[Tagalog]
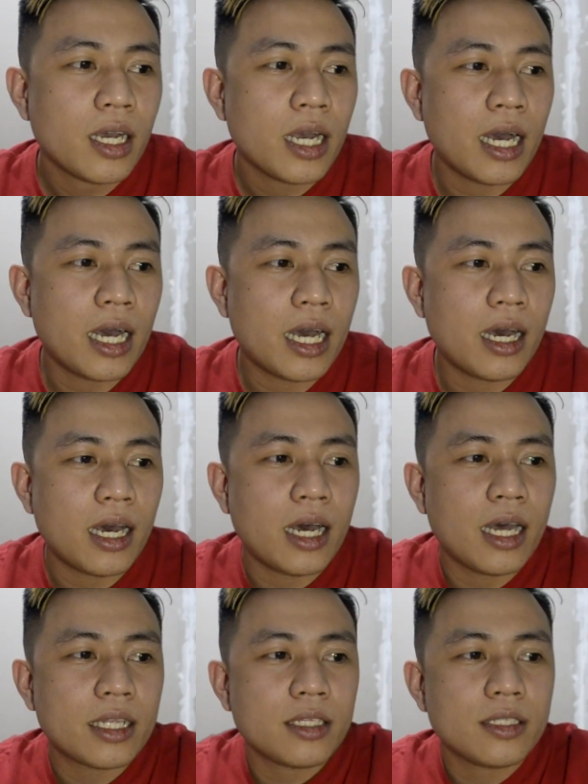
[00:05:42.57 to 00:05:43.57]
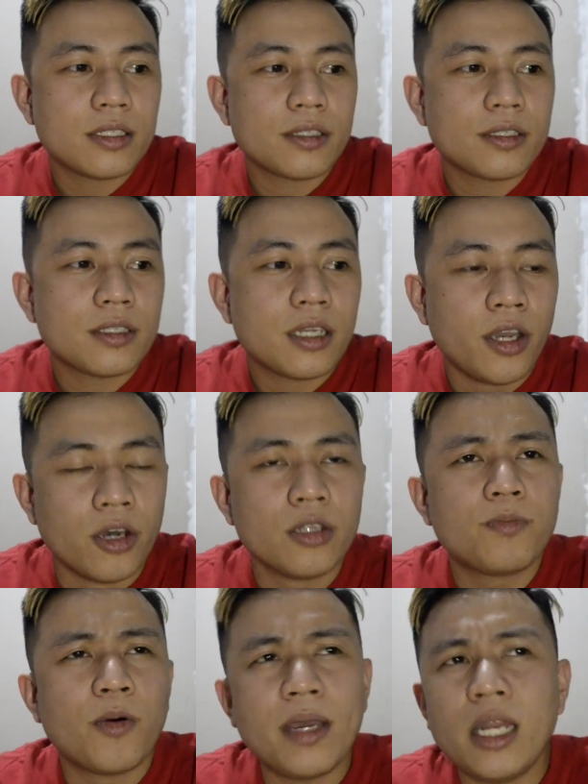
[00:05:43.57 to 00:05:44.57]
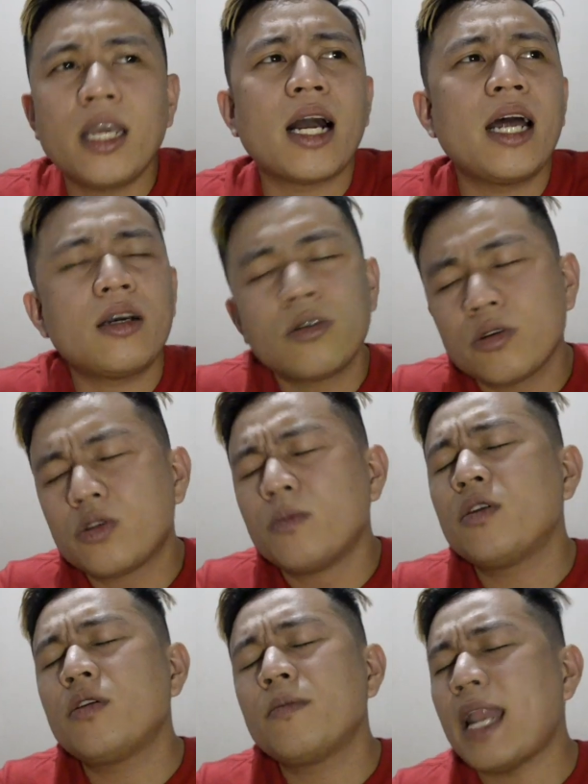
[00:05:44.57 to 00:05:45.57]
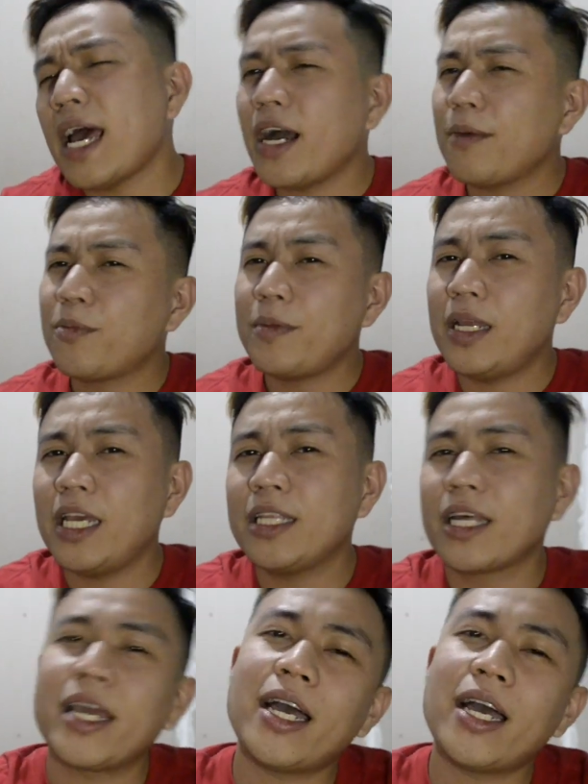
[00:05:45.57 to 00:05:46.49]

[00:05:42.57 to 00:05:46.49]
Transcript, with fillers: At ayun, pumili ka ng gusto mo. Malaya kang pumili dre.